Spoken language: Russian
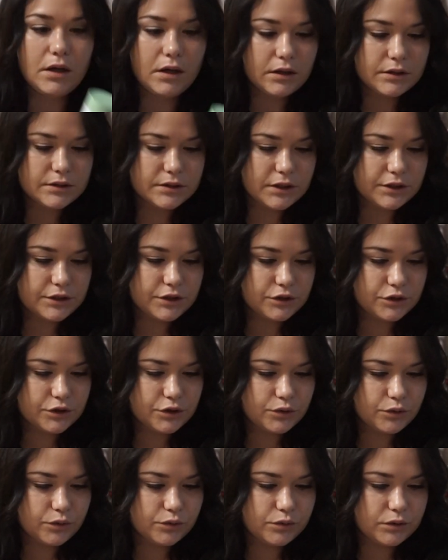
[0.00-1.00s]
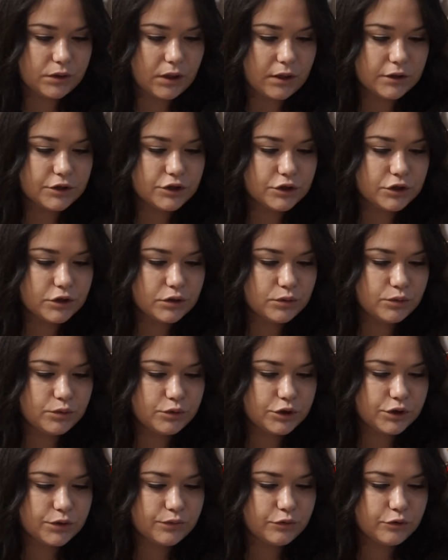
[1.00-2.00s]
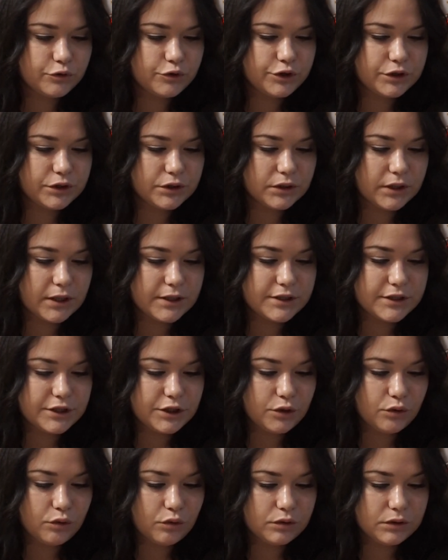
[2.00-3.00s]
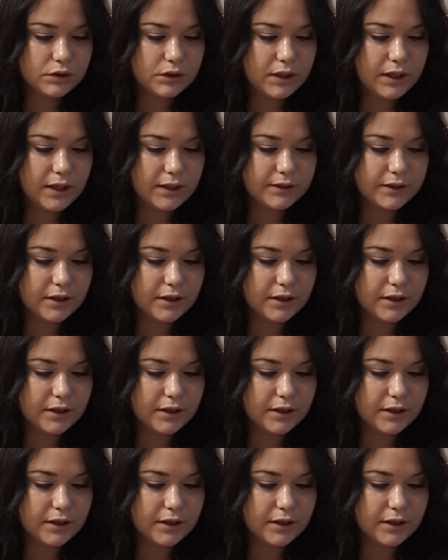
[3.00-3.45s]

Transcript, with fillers: Значит, что тут? Отшелушивающий лосьон для